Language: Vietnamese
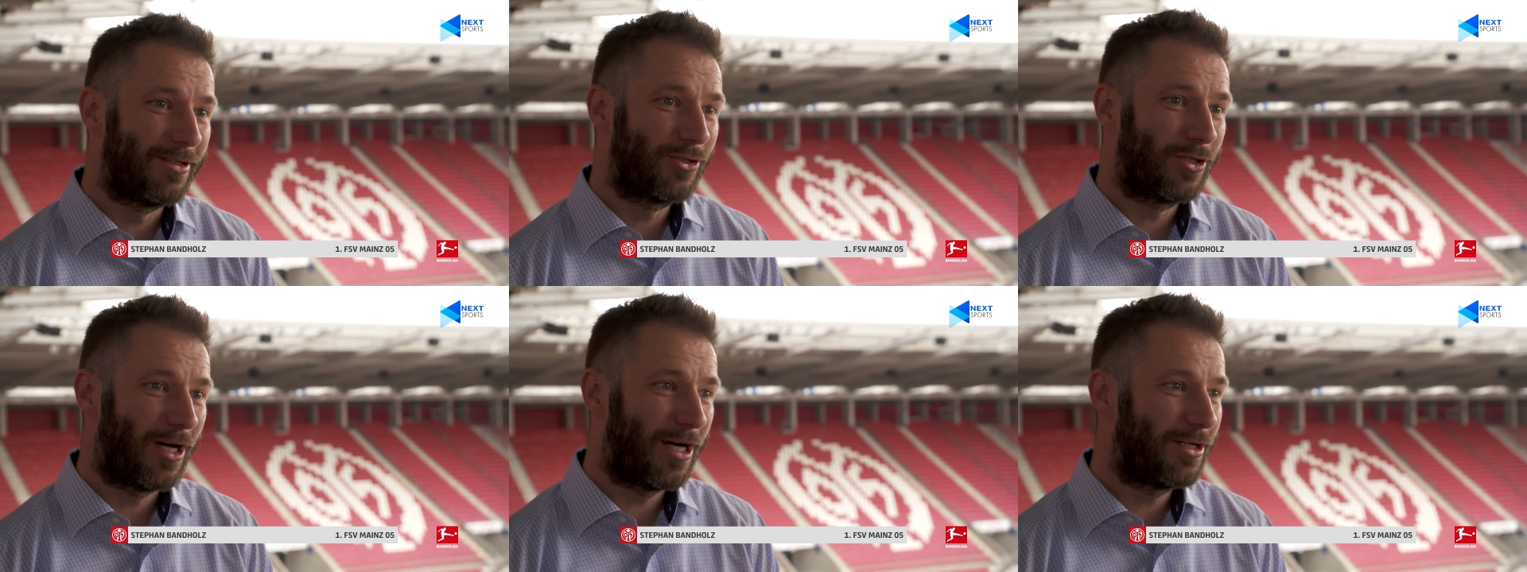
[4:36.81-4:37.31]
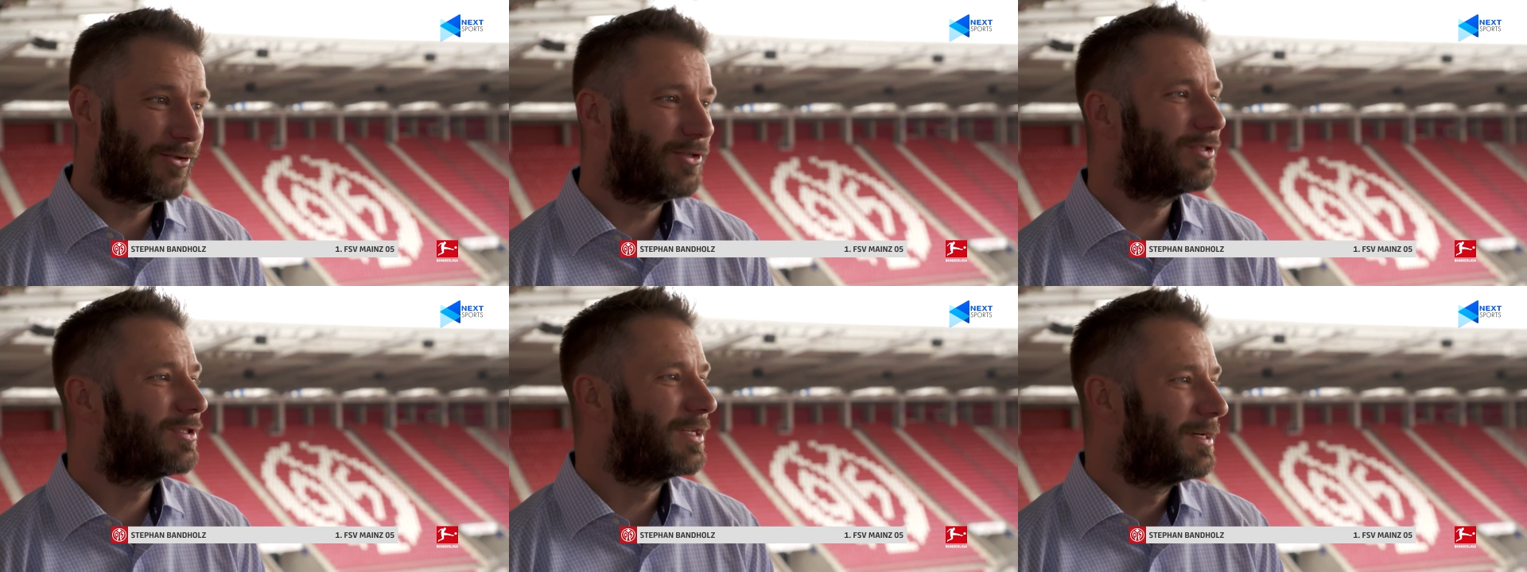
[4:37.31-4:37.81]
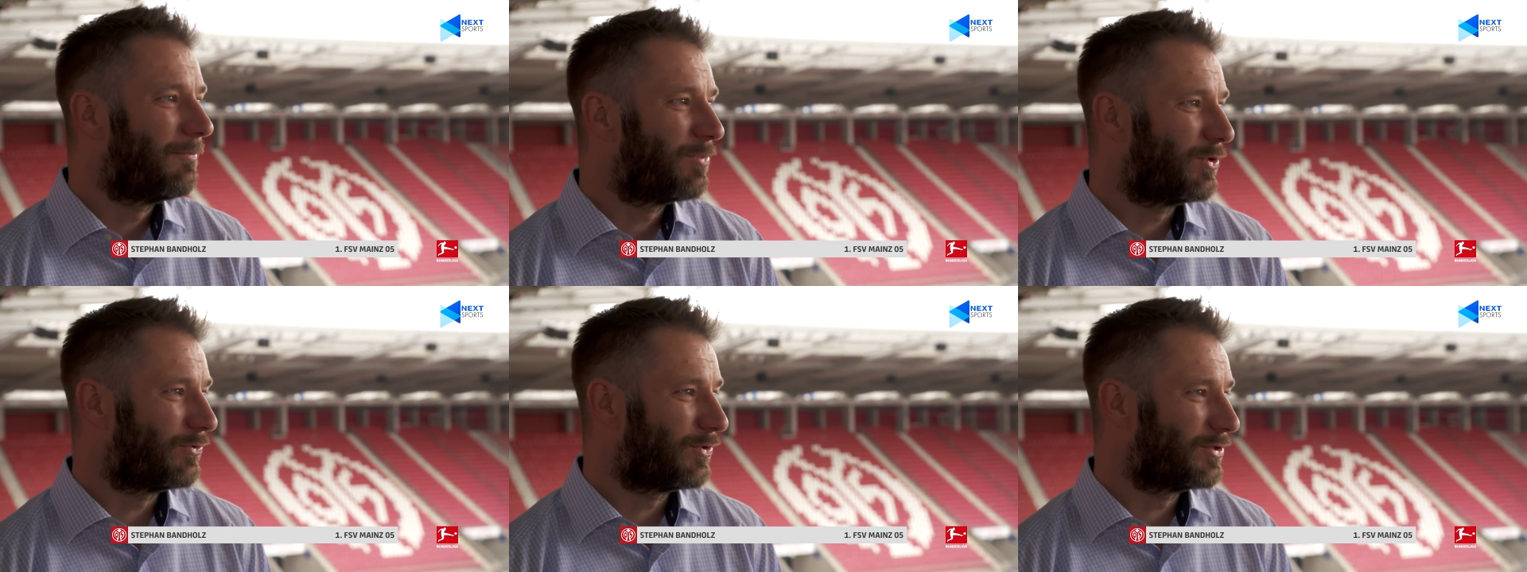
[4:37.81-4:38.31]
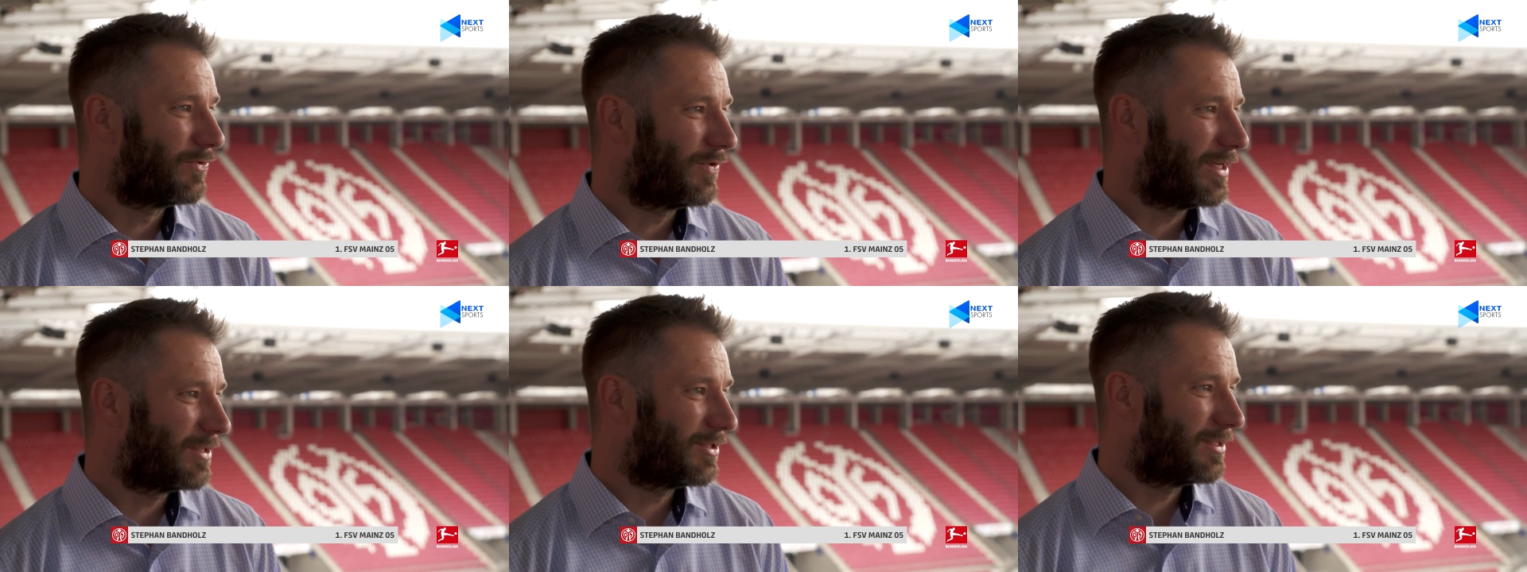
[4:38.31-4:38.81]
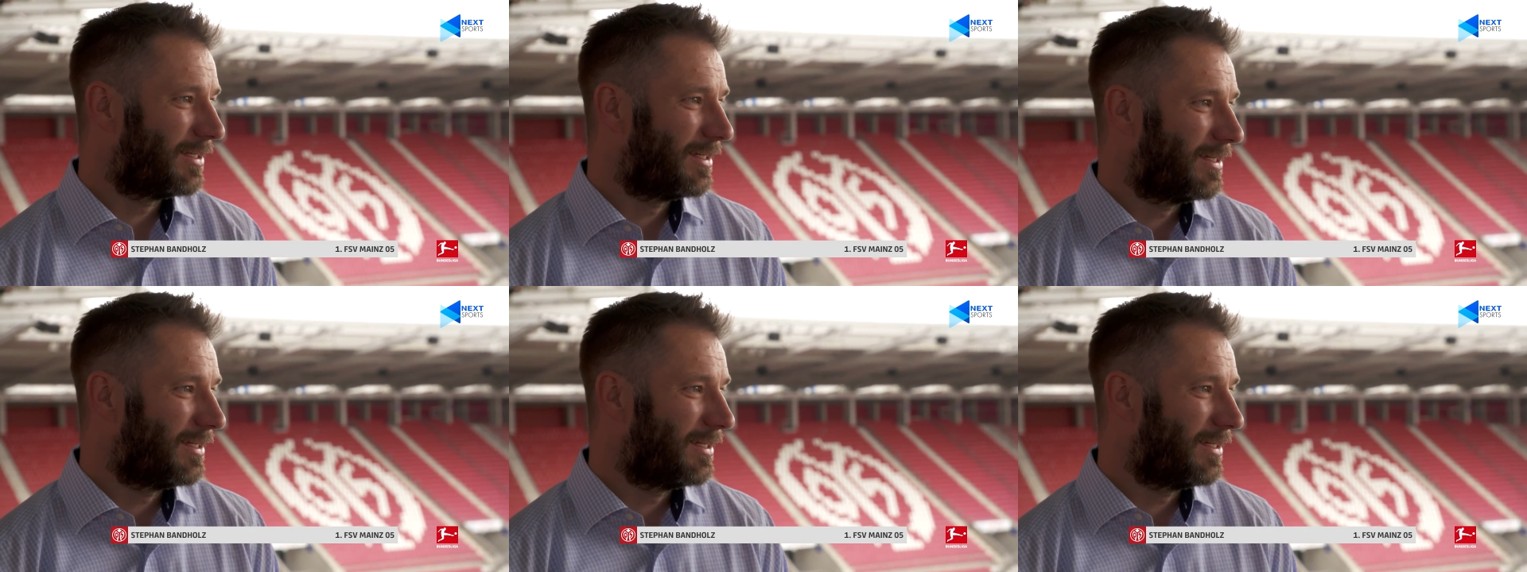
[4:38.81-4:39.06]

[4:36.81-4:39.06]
Đó là nơi của những cổ động viên cuồng nhiệt nhất.